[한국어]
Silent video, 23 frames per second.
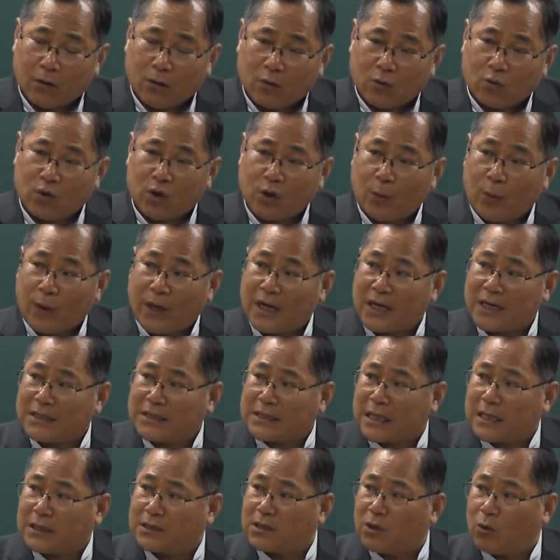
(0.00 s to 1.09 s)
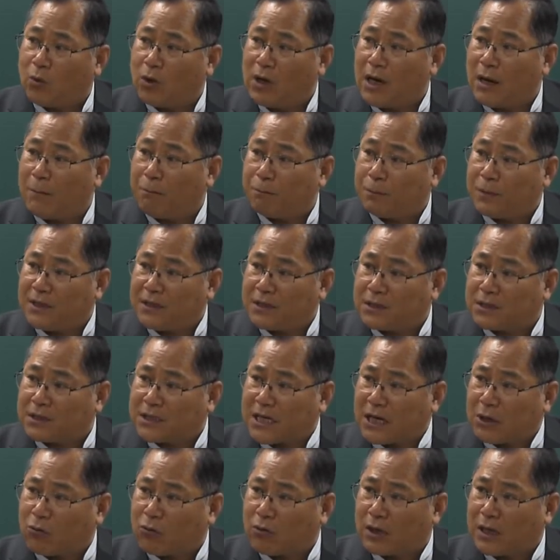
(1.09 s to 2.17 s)
우리 회계상에서 원래
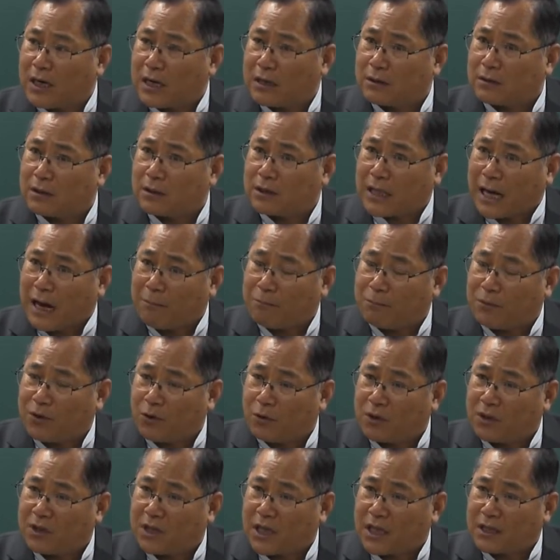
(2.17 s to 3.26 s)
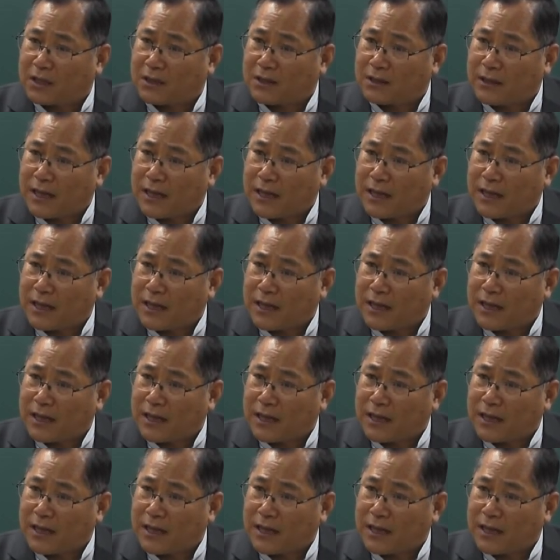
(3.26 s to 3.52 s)
빗자로 끝난 건 다 비용인데